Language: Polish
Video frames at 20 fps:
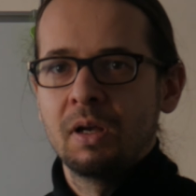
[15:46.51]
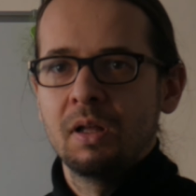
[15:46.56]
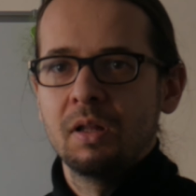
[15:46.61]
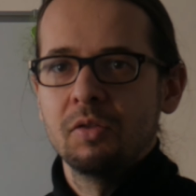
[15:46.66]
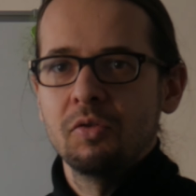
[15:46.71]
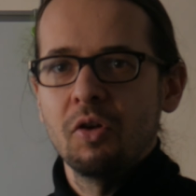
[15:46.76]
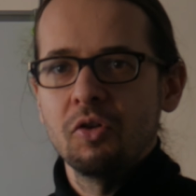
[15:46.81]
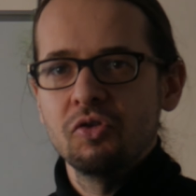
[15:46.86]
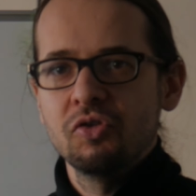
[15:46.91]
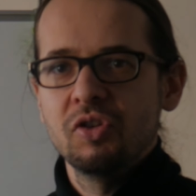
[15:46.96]

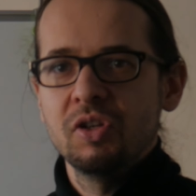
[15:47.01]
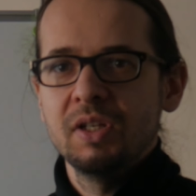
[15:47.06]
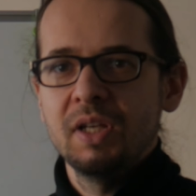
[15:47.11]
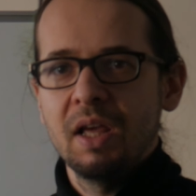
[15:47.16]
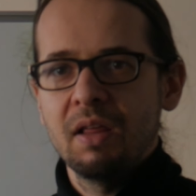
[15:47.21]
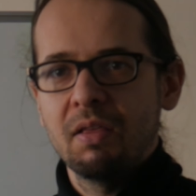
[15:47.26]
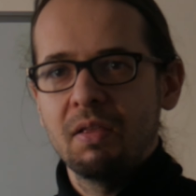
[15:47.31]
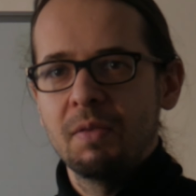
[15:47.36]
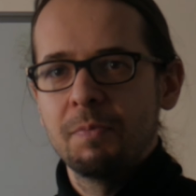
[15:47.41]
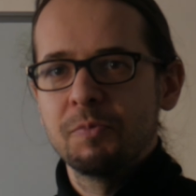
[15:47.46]
To, czy
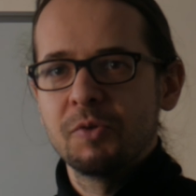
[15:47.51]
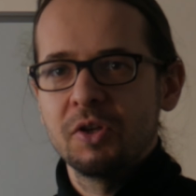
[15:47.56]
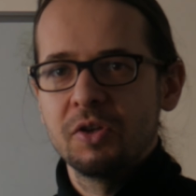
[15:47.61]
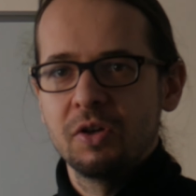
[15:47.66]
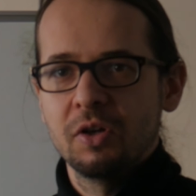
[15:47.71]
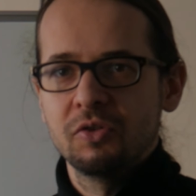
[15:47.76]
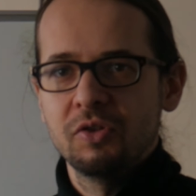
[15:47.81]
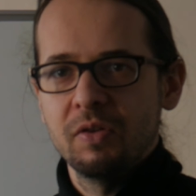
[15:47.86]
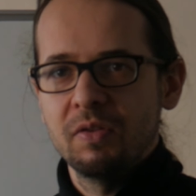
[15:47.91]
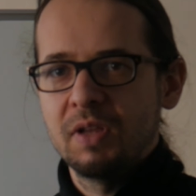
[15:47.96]
jest
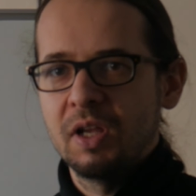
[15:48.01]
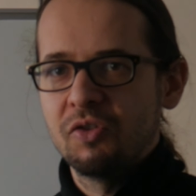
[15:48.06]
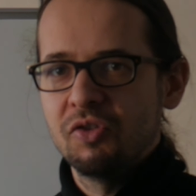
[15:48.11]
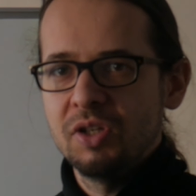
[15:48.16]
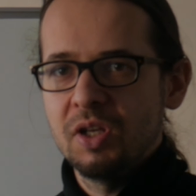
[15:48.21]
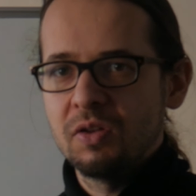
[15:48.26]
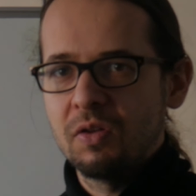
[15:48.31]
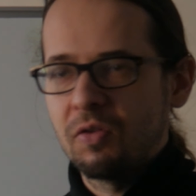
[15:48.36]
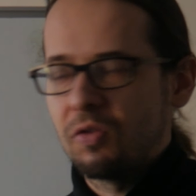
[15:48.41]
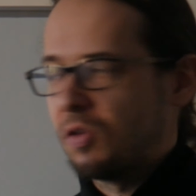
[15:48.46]
przeźroczyste, czy nie,
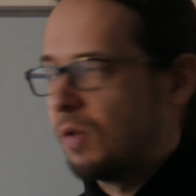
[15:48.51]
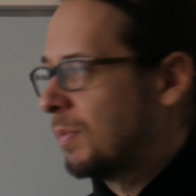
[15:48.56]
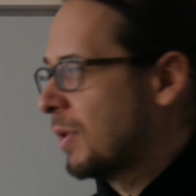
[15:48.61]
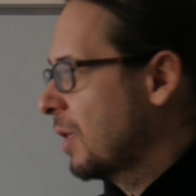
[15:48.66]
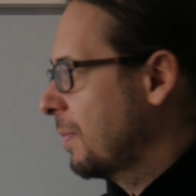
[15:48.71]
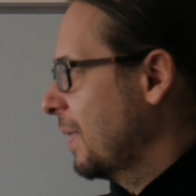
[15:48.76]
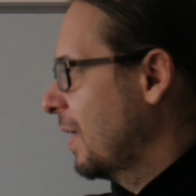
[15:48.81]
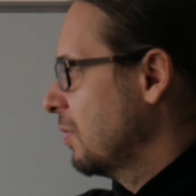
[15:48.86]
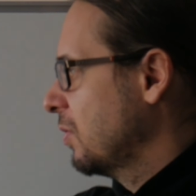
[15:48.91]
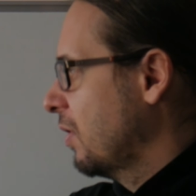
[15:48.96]
to jest osobna
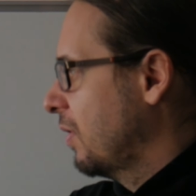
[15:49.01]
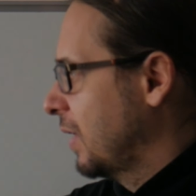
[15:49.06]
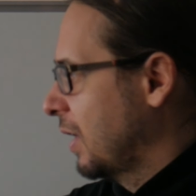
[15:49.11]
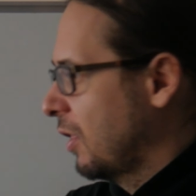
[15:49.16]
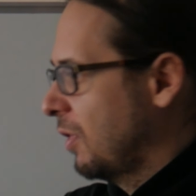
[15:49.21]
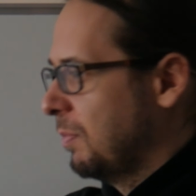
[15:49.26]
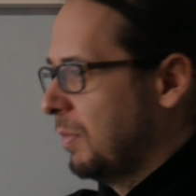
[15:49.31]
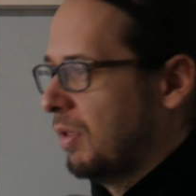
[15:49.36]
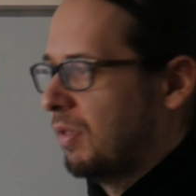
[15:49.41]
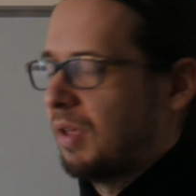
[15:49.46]
sprawa, to jest
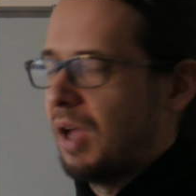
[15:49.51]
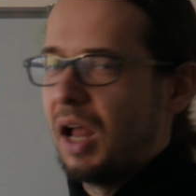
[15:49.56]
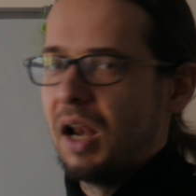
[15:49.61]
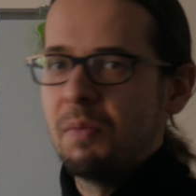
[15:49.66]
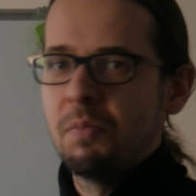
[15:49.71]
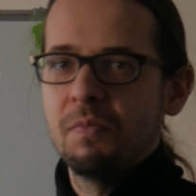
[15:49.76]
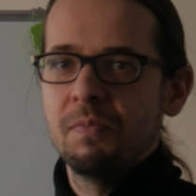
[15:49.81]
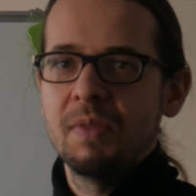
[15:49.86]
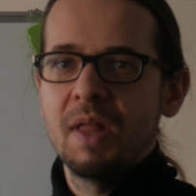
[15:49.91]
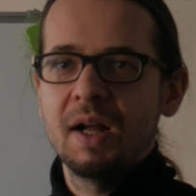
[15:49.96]
transmisja.
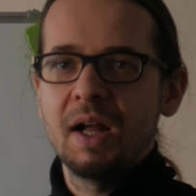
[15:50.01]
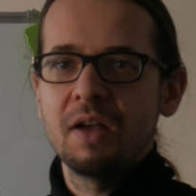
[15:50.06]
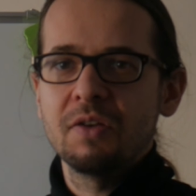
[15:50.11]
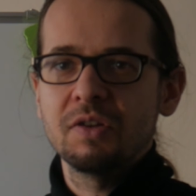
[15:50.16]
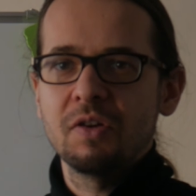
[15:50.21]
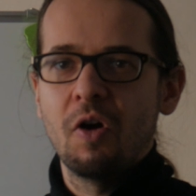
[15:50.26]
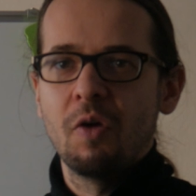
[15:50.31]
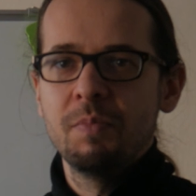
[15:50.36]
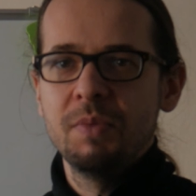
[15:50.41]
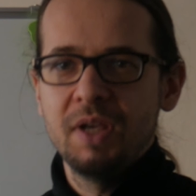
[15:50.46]
Ale na razie
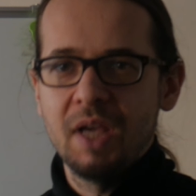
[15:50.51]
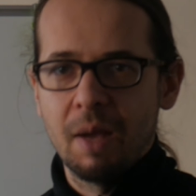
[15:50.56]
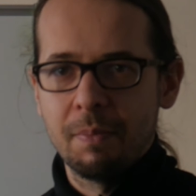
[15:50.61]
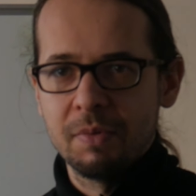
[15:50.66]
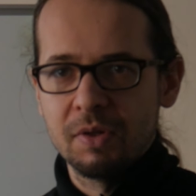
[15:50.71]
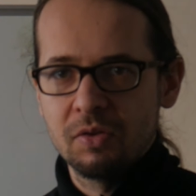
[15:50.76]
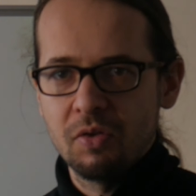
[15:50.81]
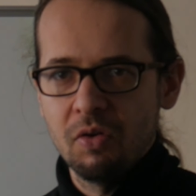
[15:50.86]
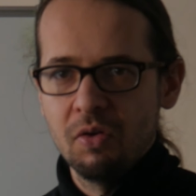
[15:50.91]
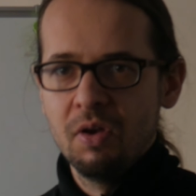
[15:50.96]
omijamy
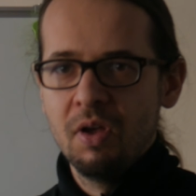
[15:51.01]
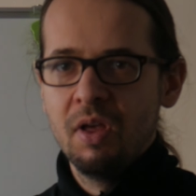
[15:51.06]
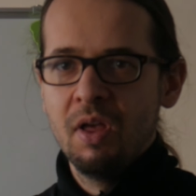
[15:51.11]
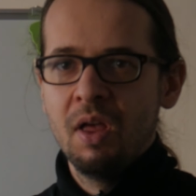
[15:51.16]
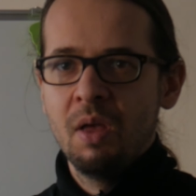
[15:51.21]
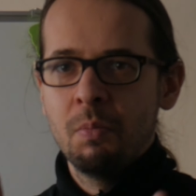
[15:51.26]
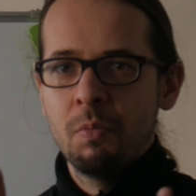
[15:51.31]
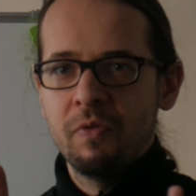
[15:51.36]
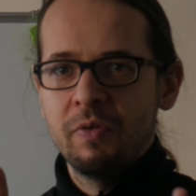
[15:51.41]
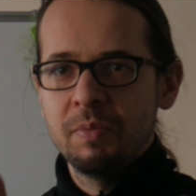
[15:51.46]
to,
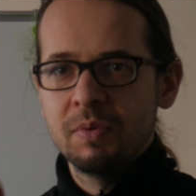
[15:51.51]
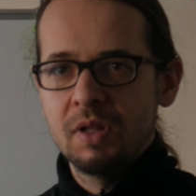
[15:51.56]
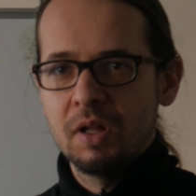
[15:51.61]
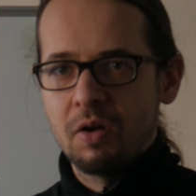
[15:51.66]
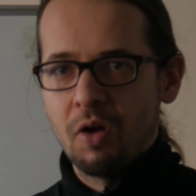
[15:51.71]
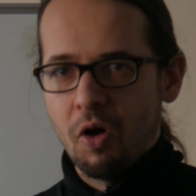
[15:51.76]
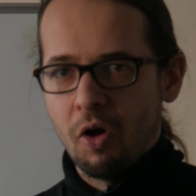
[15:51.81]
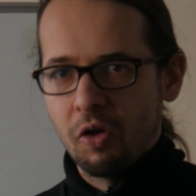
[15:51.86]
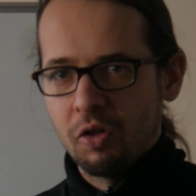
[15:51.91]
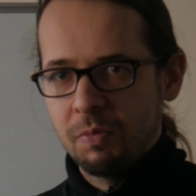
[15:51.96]
mówimy tylko
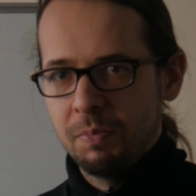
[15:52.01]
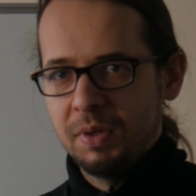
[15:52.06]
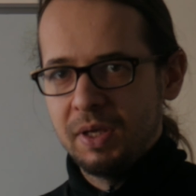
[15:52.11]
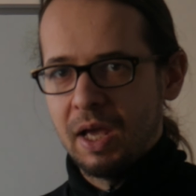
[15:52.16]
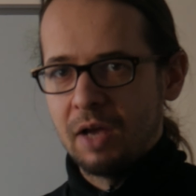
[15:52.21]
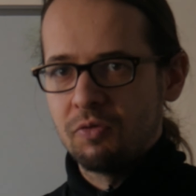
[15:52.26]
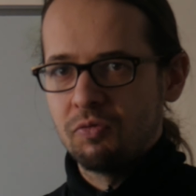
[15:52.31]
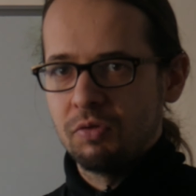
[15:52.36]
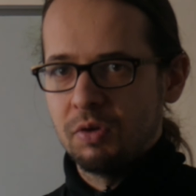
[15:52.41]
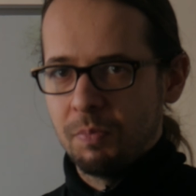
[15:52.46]
o
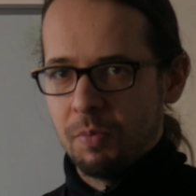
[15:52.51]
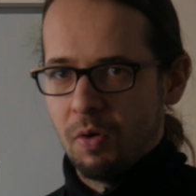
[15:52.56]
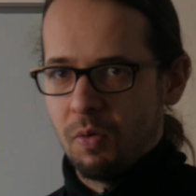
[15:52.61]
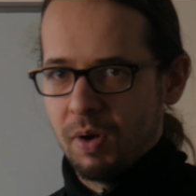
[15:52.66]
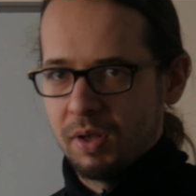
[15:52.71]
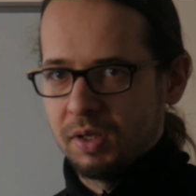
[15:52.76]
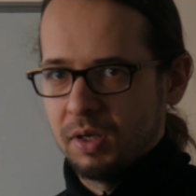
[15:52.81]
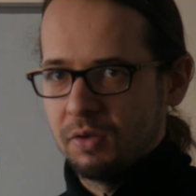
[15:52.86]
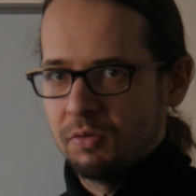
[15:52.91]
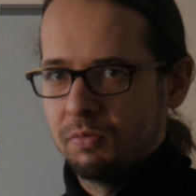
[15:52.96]
odbijaniu i
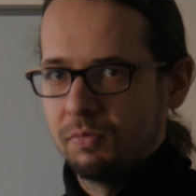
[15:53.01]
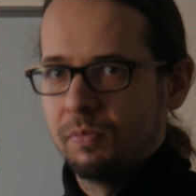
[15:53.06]
pochłanianiu.